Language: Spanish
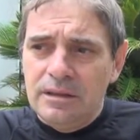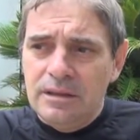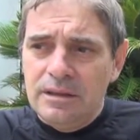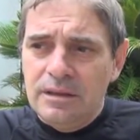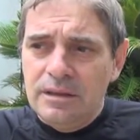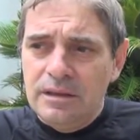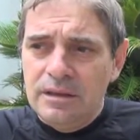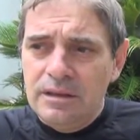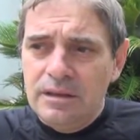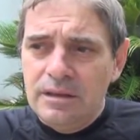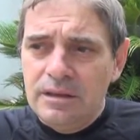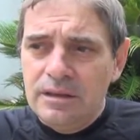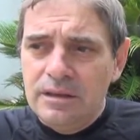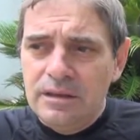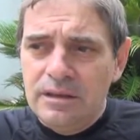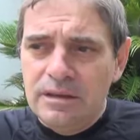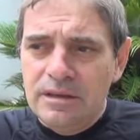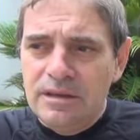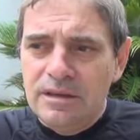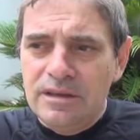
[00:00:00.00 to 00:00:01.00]

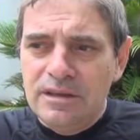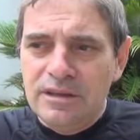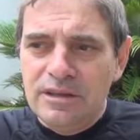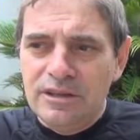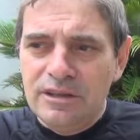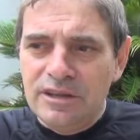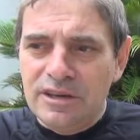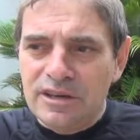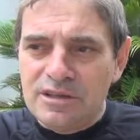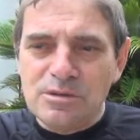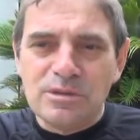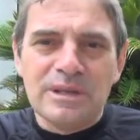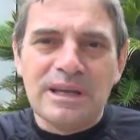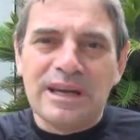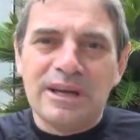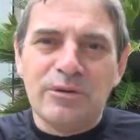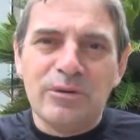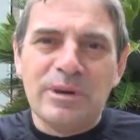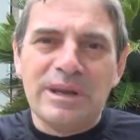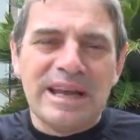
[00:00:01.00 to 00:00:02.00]
y
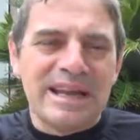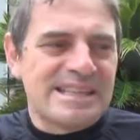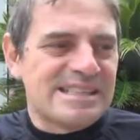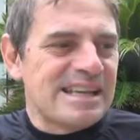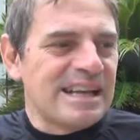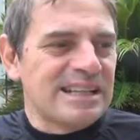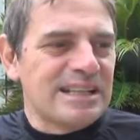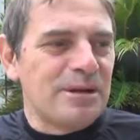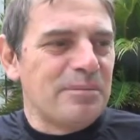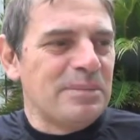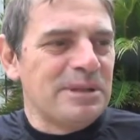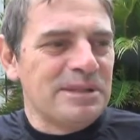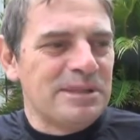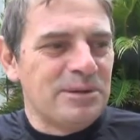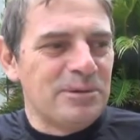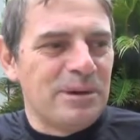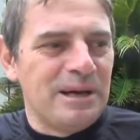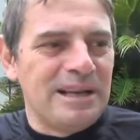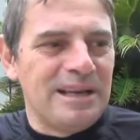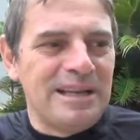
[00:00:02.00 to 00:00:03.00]
resulta que no era
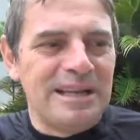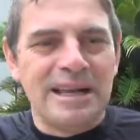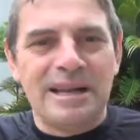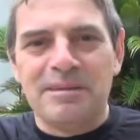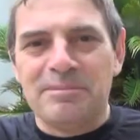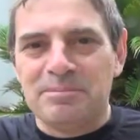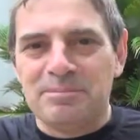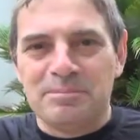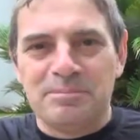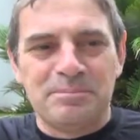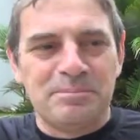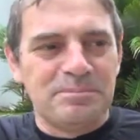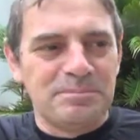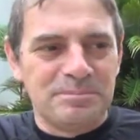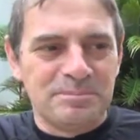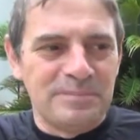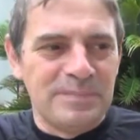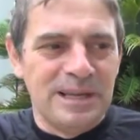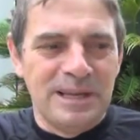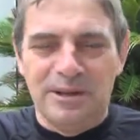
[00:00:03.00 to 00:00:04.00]
exactamente igual, era
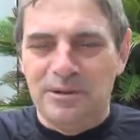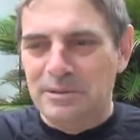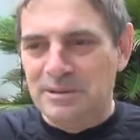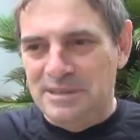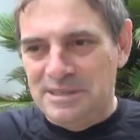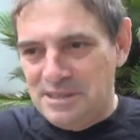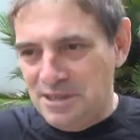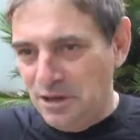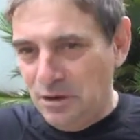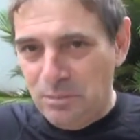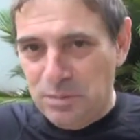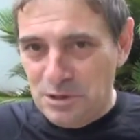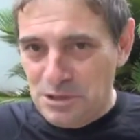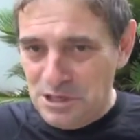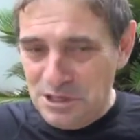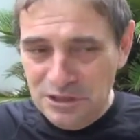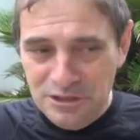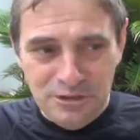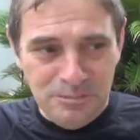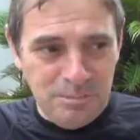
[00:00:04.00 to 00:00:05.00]
el
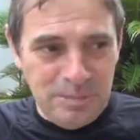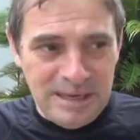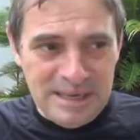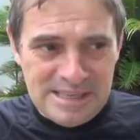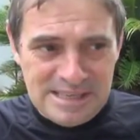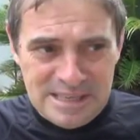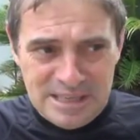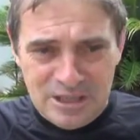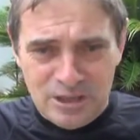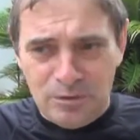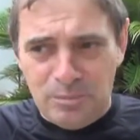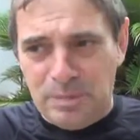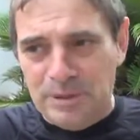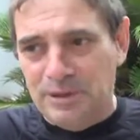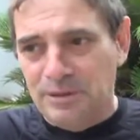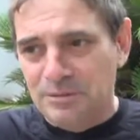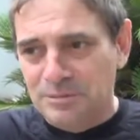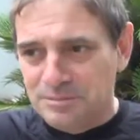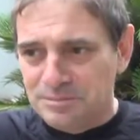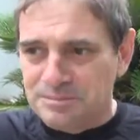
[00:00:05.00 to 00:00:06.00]
95% parecido,
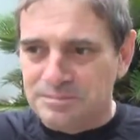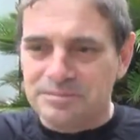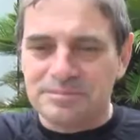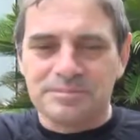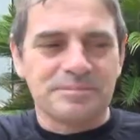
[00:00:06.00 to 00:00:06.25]
pero